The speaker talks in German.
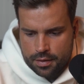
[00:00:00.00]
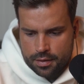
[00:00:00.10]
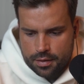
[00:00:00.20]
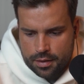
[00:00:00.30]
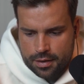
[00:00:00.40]

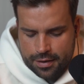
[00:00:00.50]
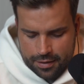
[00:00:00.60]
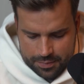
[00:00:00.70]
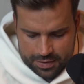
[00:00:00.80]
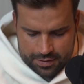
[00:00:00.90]
Ach,
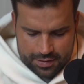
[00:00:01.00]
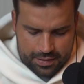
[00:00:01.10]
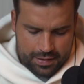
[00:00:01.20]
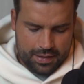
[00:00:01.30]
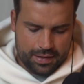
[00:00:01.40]

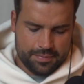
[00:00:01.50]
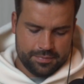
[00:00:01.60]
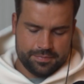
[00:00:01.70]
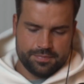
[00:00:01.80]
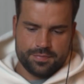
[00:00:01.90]
Kaminski, ey.
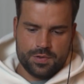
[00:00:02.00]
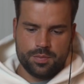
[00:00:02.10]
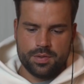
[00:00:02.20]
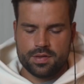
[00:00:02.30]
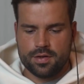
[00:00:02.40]
Du
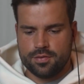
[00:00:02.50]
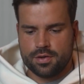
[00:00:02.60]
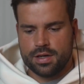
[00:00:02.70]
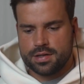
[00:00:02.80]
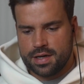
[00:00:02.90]
bist doch
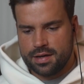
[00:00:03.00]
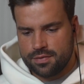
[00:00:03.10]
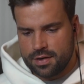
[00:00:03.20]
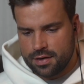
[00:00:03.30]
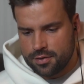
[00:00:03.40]
wirklich
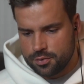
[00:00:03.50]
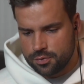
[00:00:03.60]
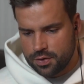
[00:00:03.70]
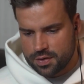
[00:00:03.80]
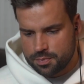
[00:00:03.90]
einfach
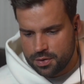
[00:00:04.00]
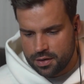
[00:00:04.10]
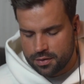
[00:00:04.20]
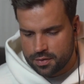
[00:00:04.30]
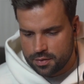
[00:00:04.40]

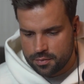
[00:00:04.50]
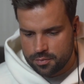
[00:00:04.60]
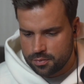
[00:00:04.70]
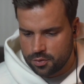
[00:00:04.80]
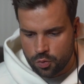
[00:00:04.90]
unfassbar
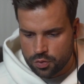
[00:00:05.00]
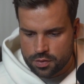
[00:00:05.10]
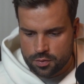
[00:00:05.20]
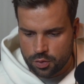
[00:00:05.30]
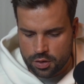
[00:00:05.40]

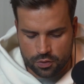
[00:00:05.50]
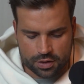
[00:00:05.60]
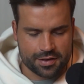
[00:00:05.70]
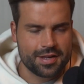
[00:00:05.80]
großzügig. Ich wollte gerade